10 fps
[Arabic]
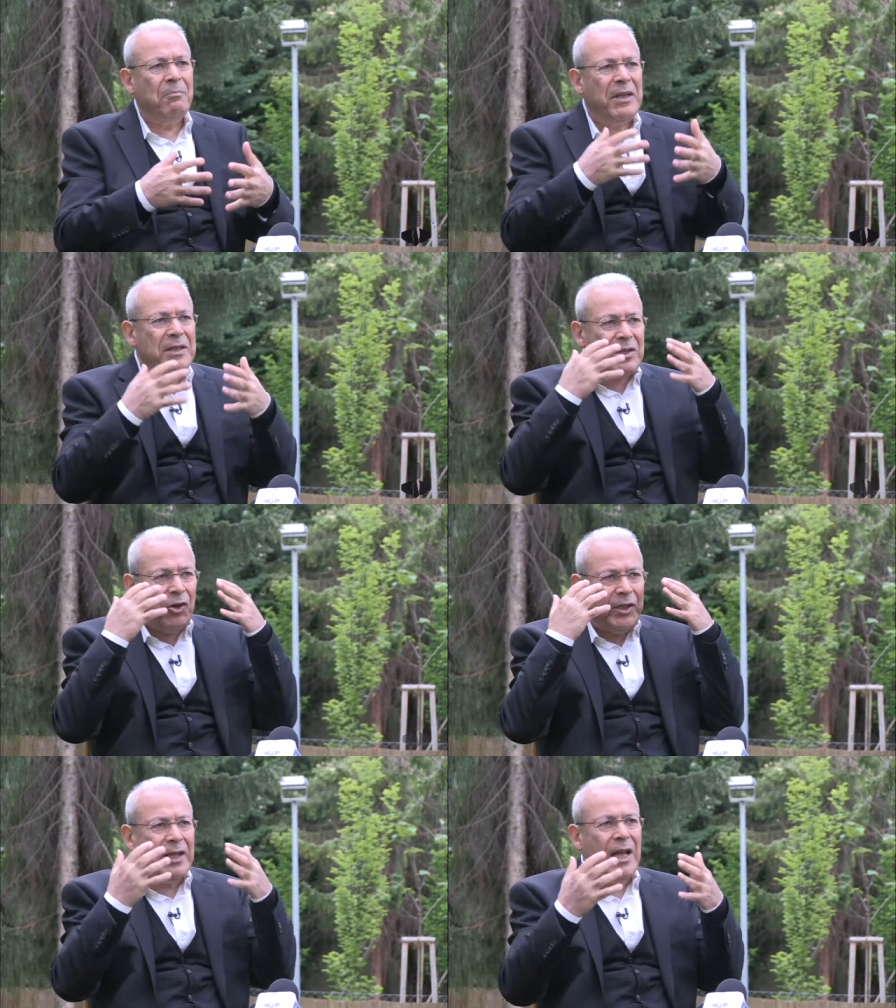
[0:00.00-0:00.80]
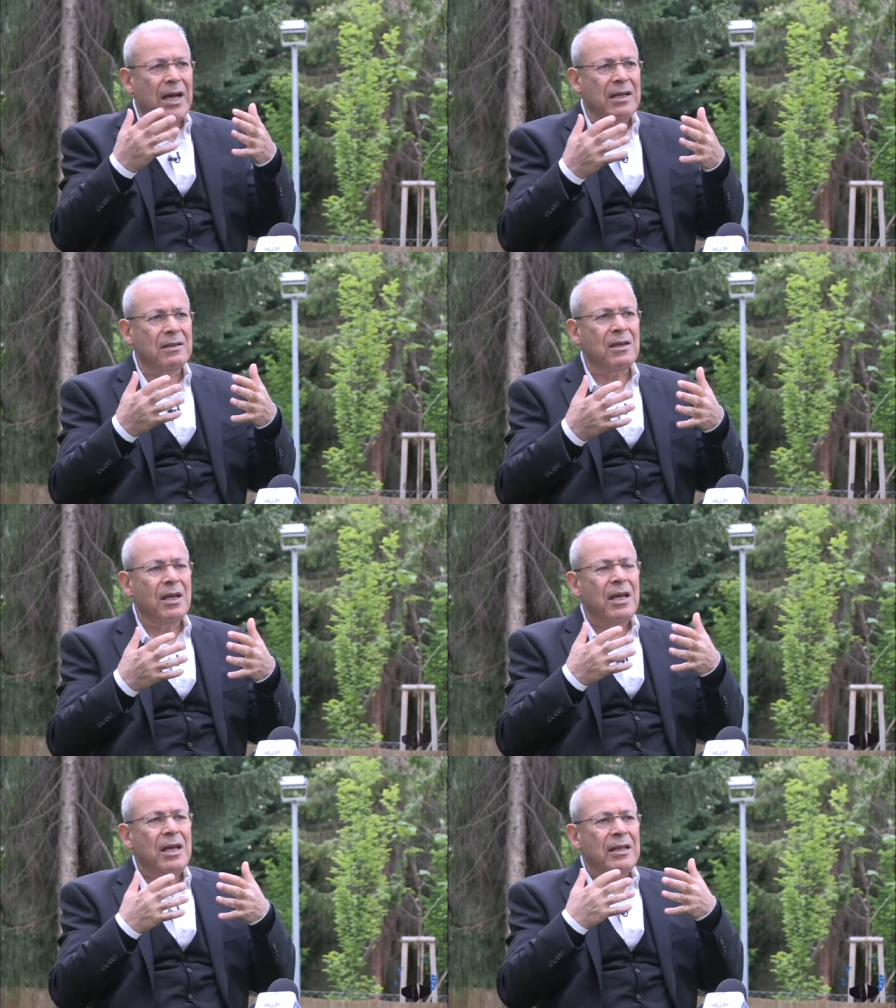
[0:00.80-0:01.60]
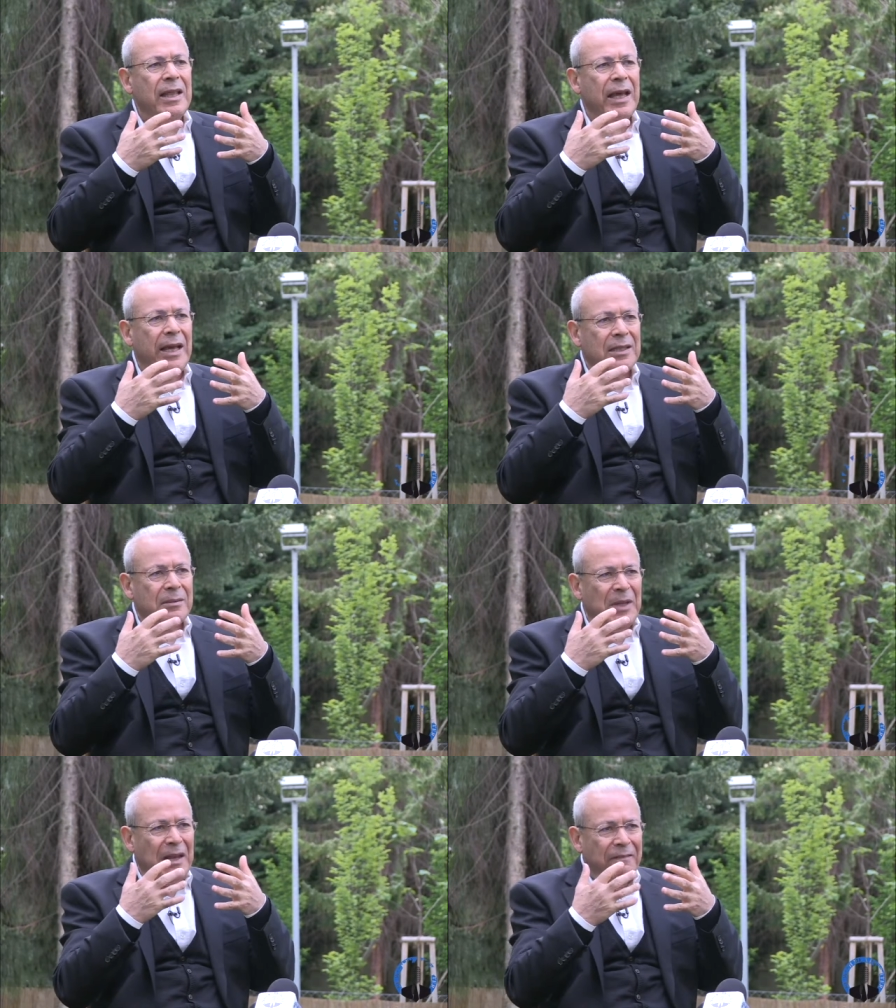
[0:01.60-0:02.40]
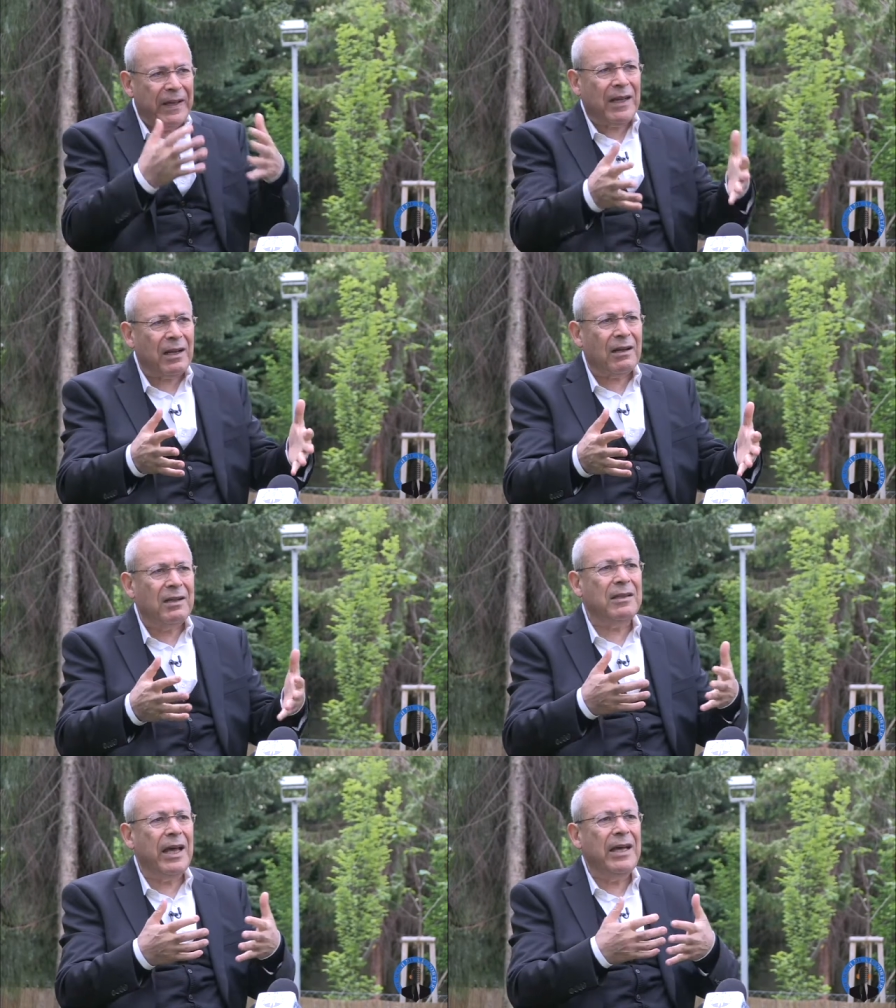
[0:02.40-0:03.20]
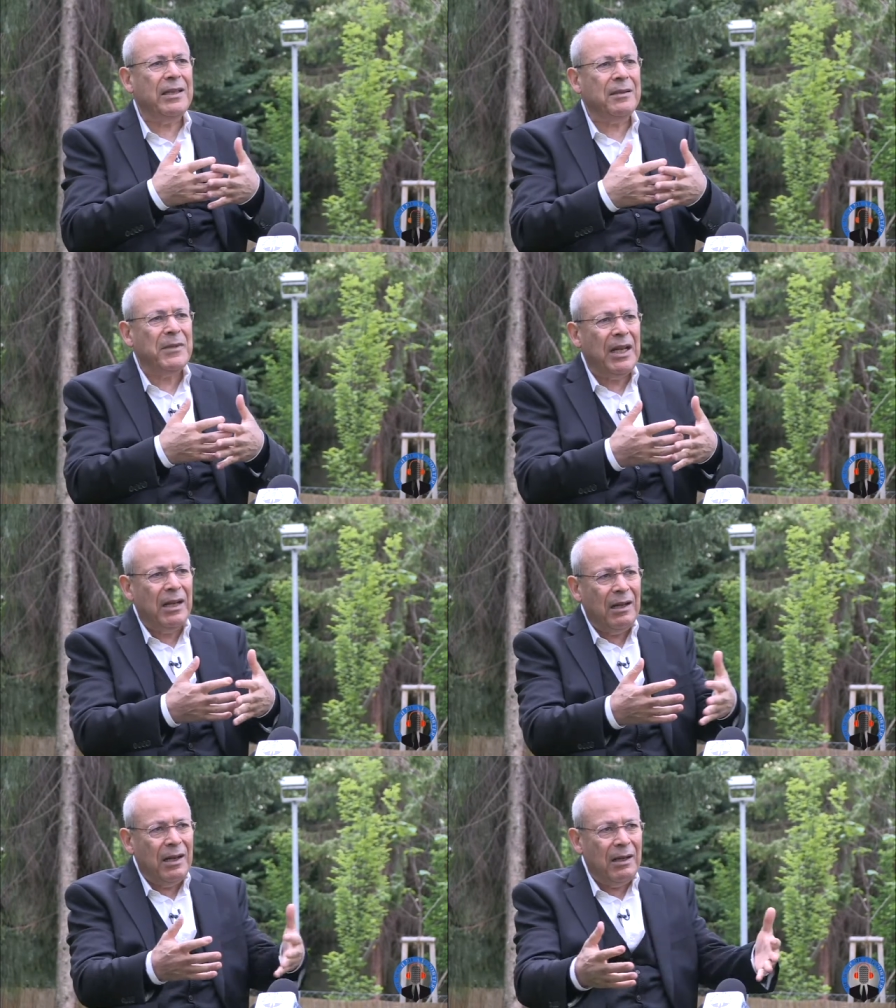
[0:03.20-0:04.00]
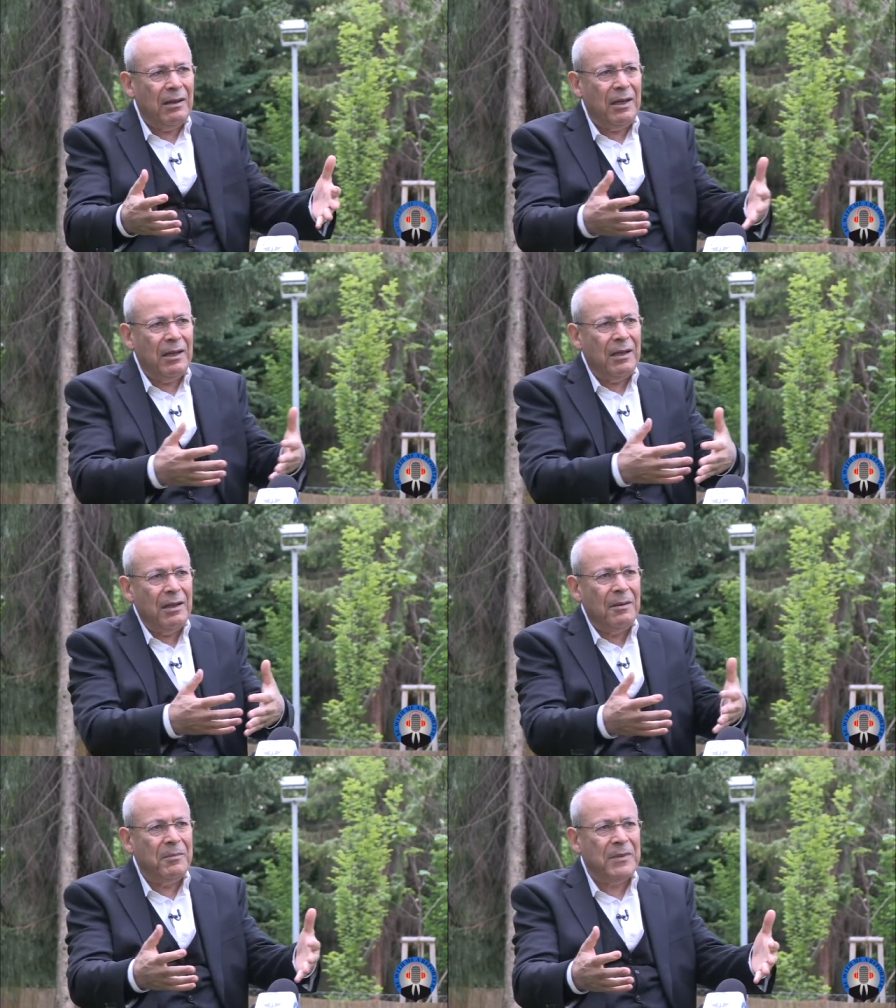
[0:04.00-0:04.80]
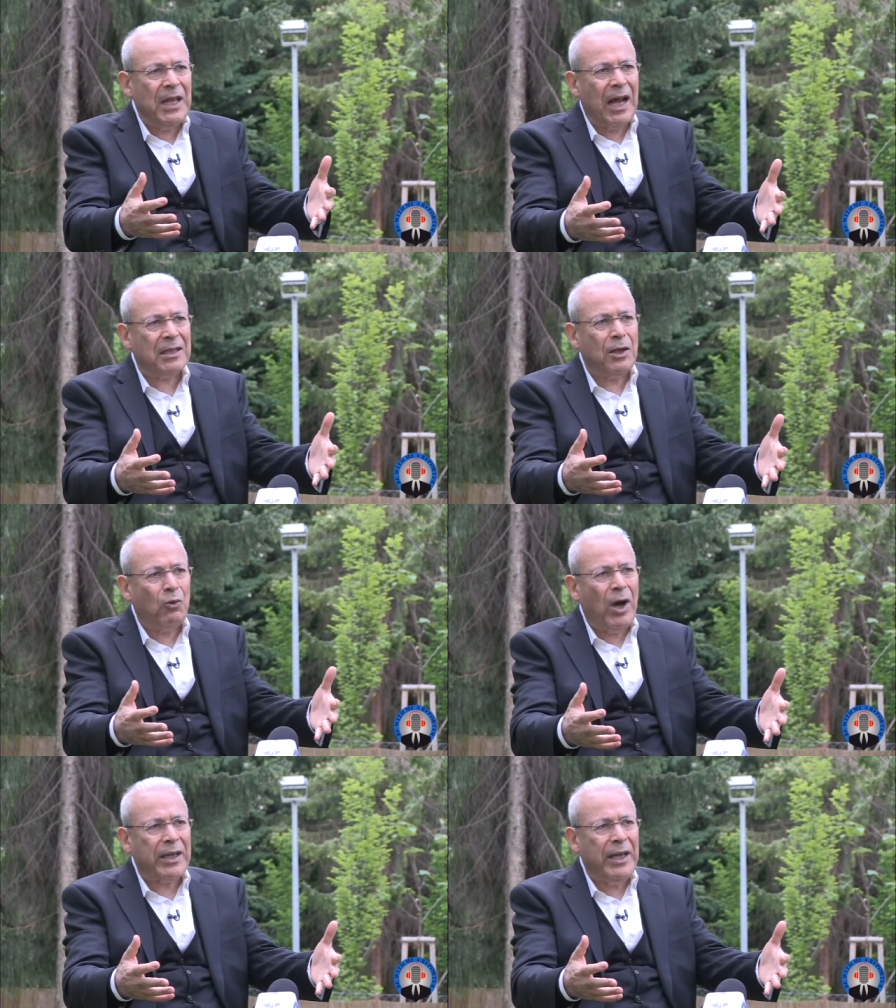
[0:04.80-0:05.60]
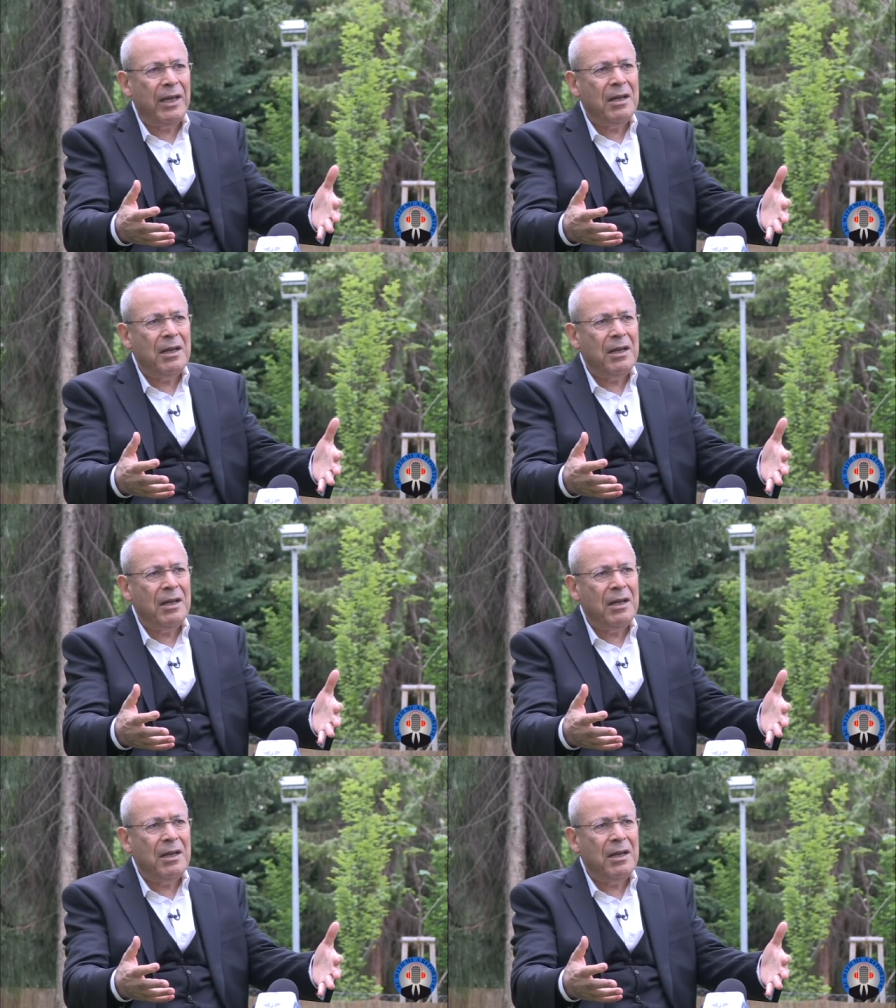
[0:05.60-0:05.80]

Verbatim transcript: من ذهن الناس انتهت من الفكر انتهت من آه، آه، من الارض الواقع